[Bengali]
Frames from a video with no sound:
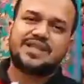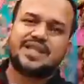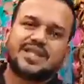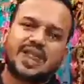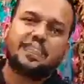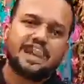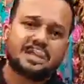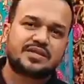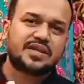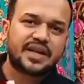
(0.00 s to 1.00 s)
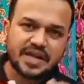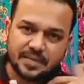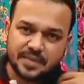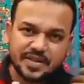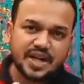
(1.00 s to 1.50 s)
কাছ থেকে যারা পাঁচ হাজার টাকা
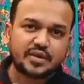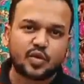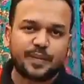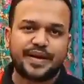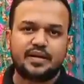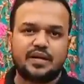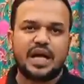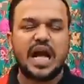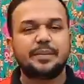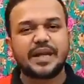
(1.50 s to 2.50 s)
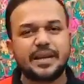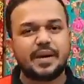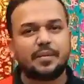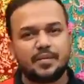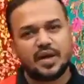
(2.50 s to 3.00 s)
নিয়ে আপনার সাল তুলবেন
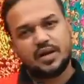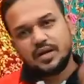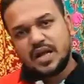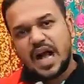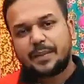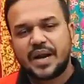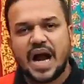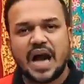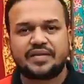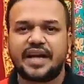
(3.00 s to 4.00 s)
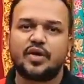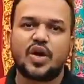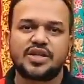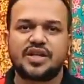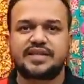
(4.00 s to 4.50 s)
মিনিমাম আপনার আট থেকে ন
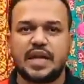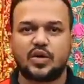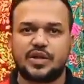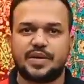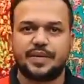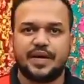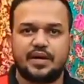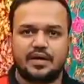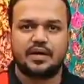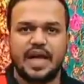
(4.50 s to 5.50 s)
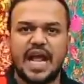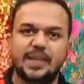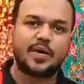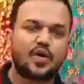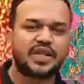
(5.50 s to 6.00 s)
হাজার টাকা সেল করতে পারবেন
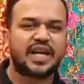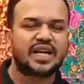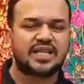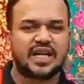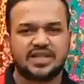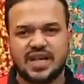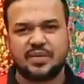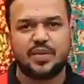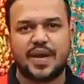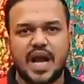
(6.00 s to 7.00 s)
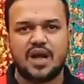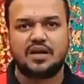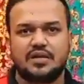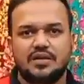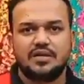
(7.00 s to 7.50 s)
একেবারে অর্ধেকের কাছাকাছি লাভ হবে
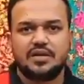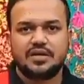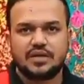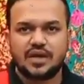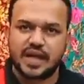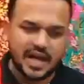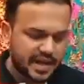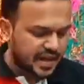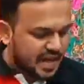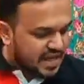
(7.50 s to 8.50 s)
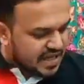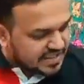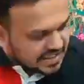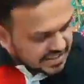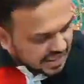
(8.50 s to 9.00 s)
অর্ধেকের কাছাকাছি লাভ হ্যাঁ। হবে এই যে